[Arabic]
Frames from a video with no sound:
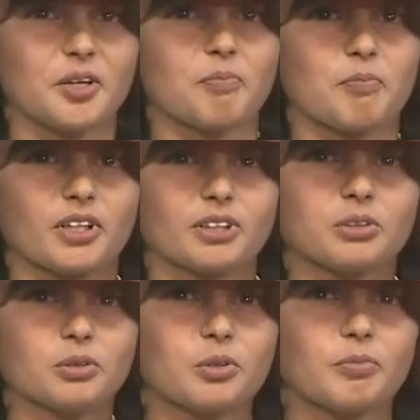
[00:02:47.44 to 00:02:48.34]

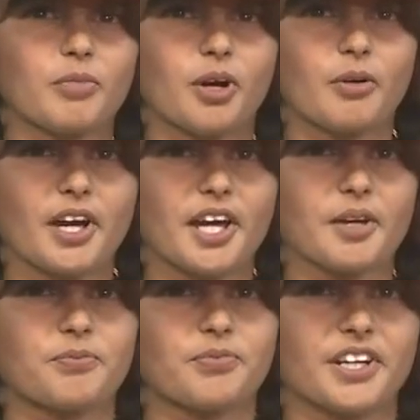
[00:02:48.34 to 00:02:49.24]
مطلوب
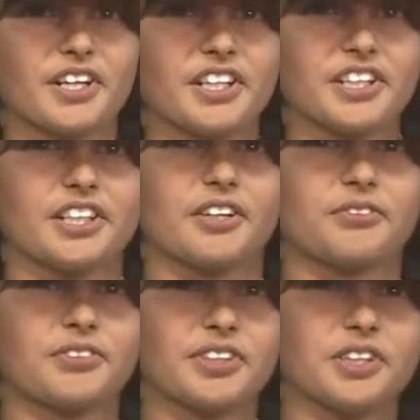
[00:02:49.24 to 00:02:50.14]
مواهب فنية
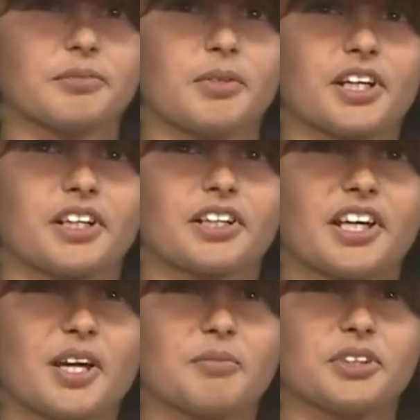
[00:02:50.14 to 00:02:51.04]
في
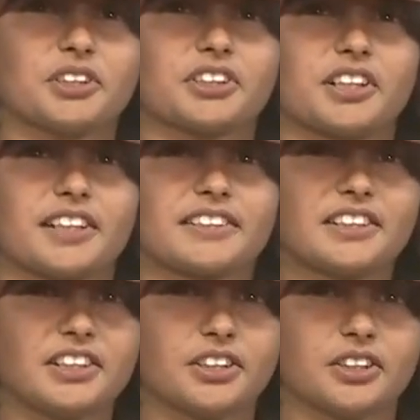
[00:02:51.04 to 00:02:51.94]
برنامج
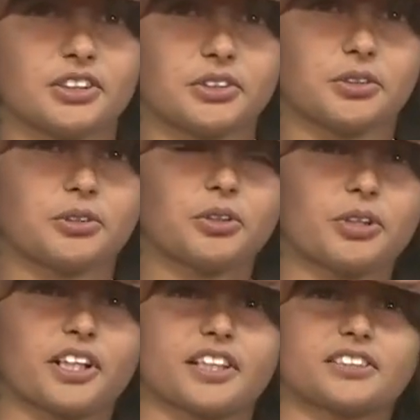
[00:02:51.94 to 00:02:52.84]
كاستينج
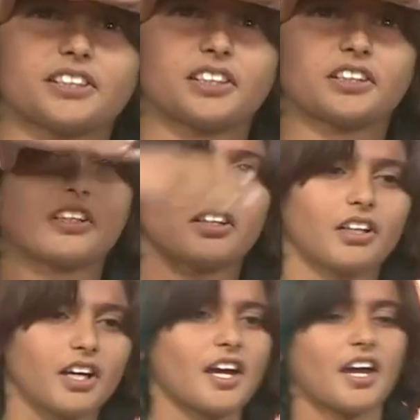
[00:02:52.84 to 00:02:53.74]
جونيور كاستينج
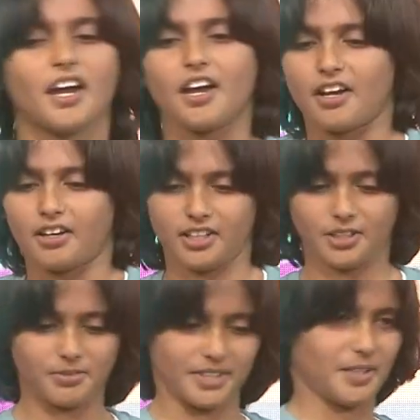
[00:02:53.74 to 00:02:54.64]

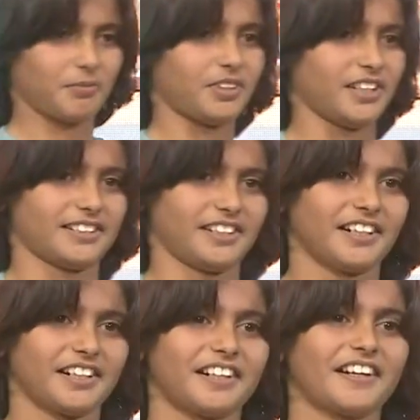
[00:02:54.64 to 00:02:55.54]
أهلا ولعبت يا
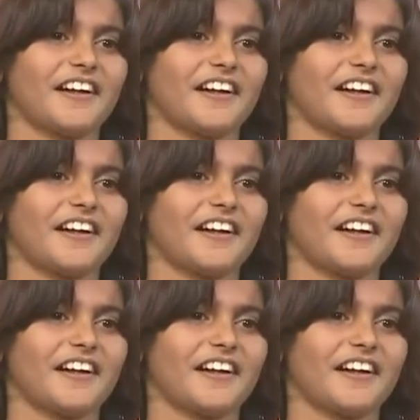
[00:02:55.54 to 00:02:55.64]
زهرة